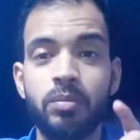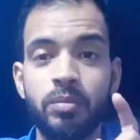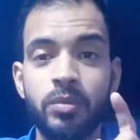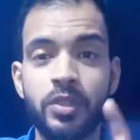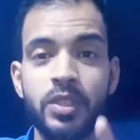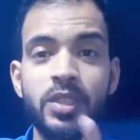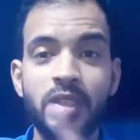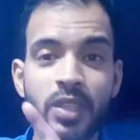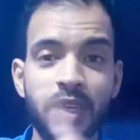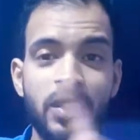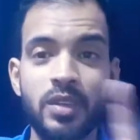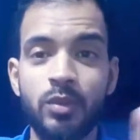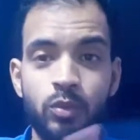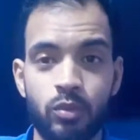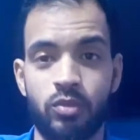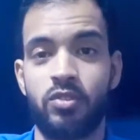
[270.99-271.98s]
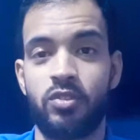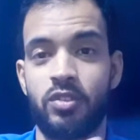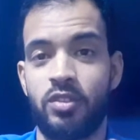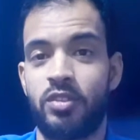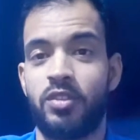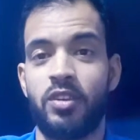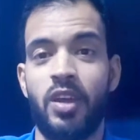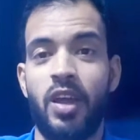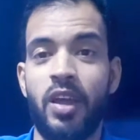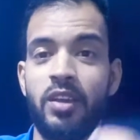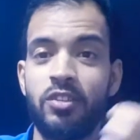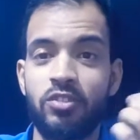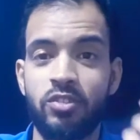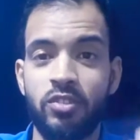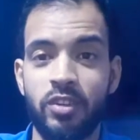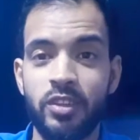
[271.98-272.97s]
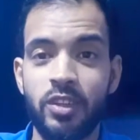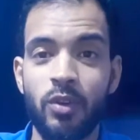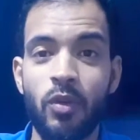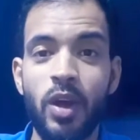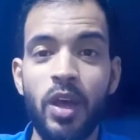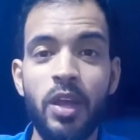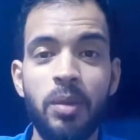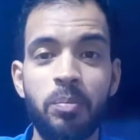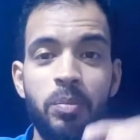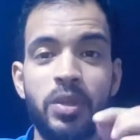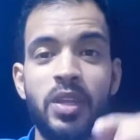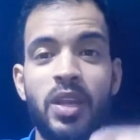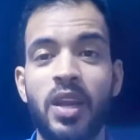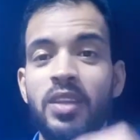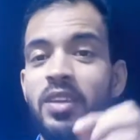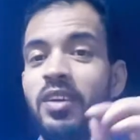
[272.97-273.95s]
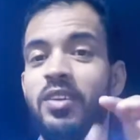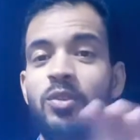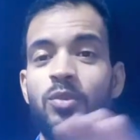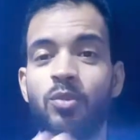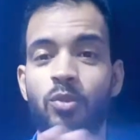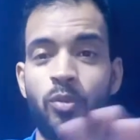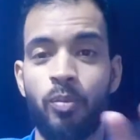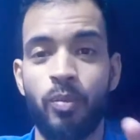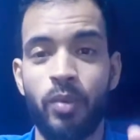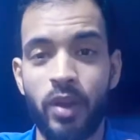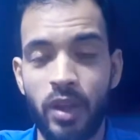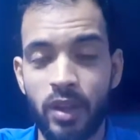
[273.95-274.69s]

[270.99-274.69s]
بستة جنيه ونص يعني الشريط الواحد ب 3 جنيه وربع